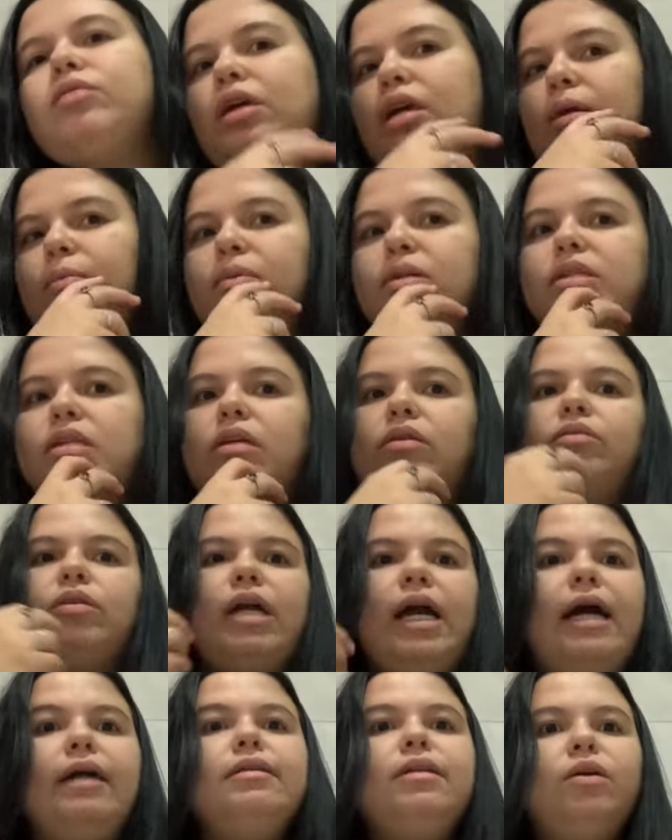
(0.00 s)
aqui, mostrando
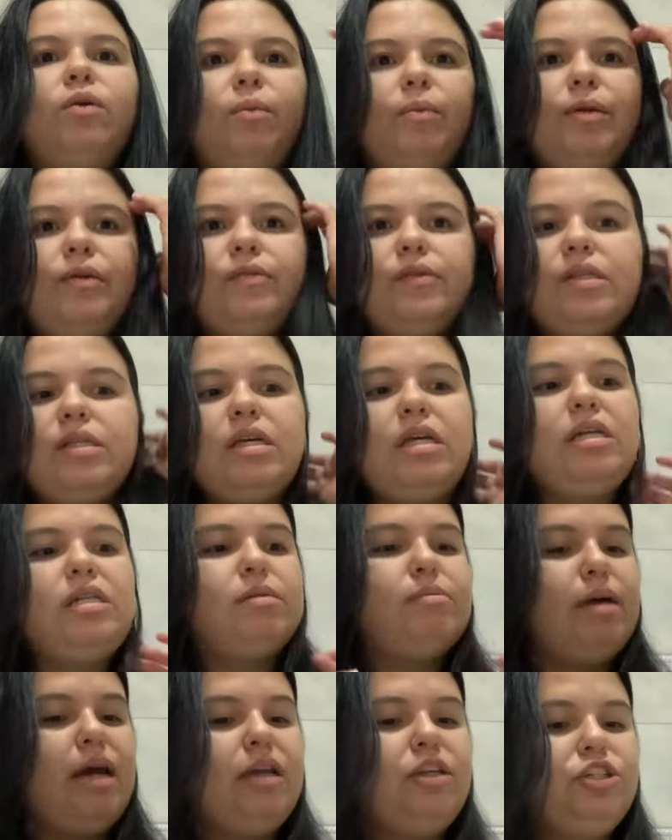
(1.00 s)
cada um pra vocês
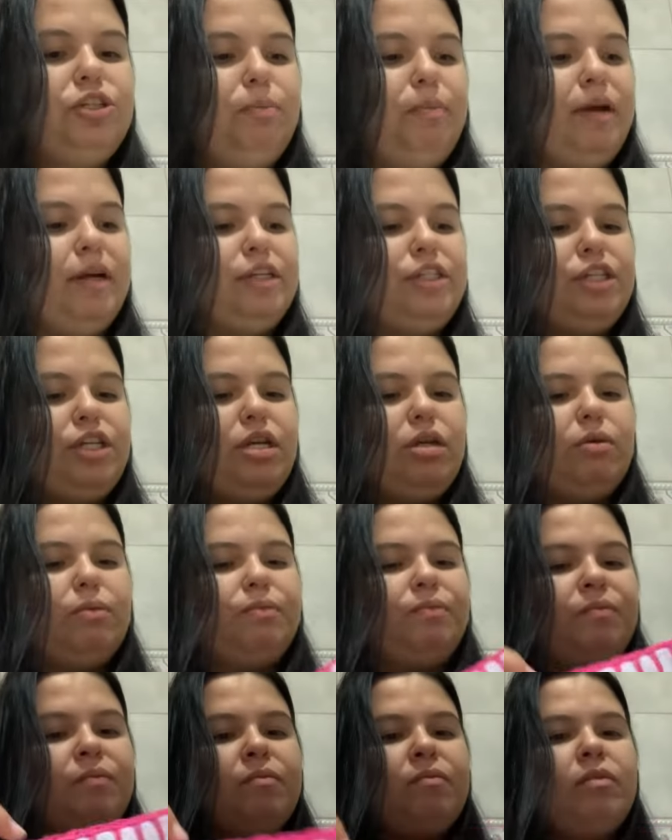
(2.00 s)
mais de pertinho.
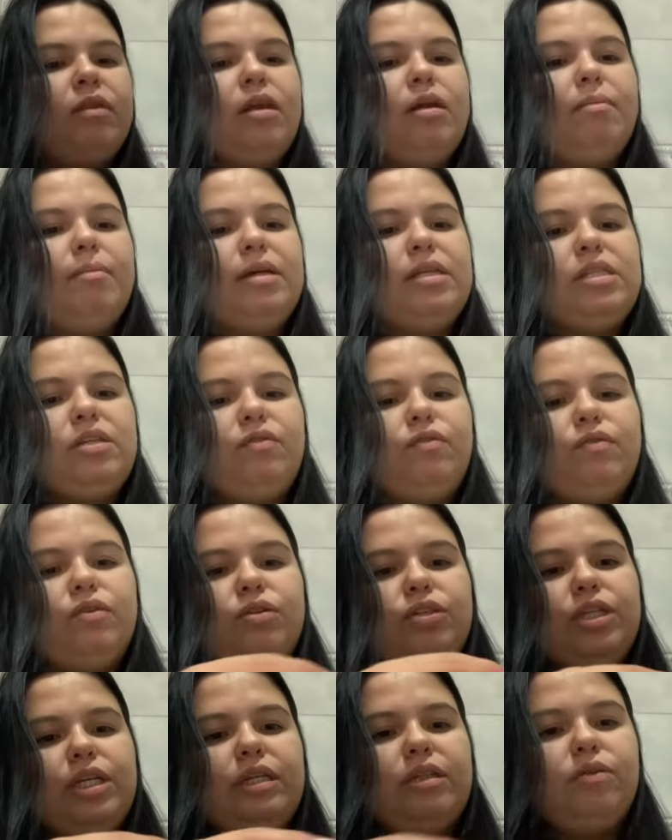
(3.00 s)
Mas eu vou
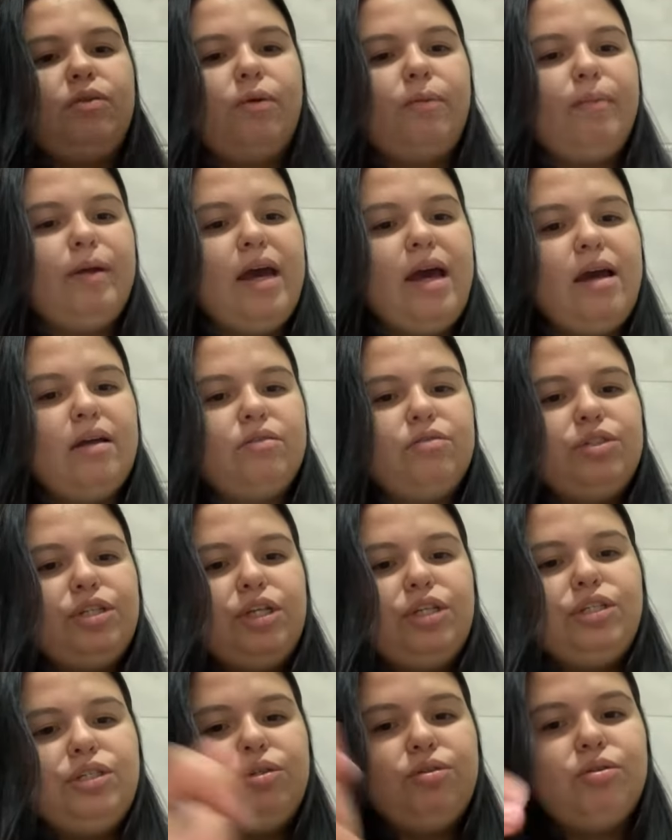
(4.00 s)
já dobrar do
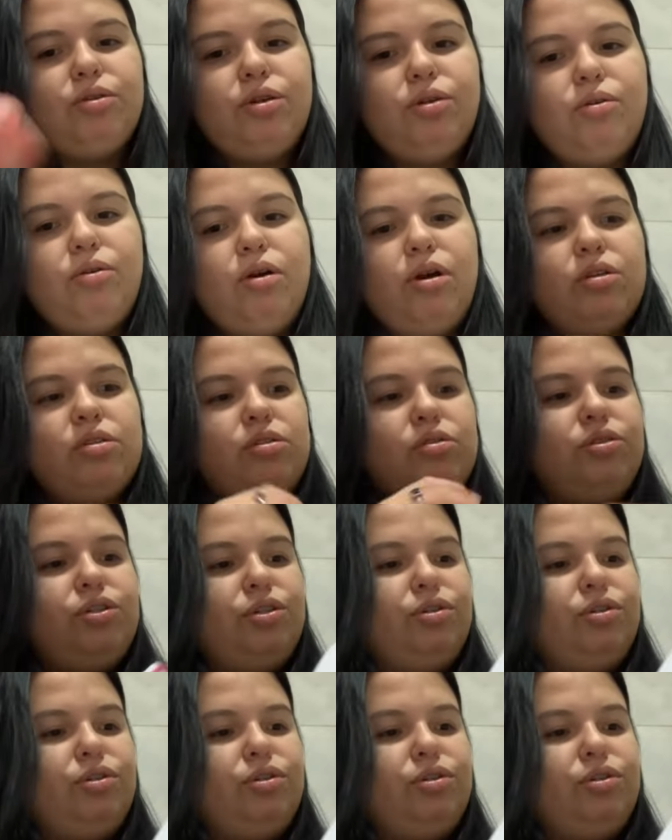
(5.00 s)
jeitinho que eu gosto de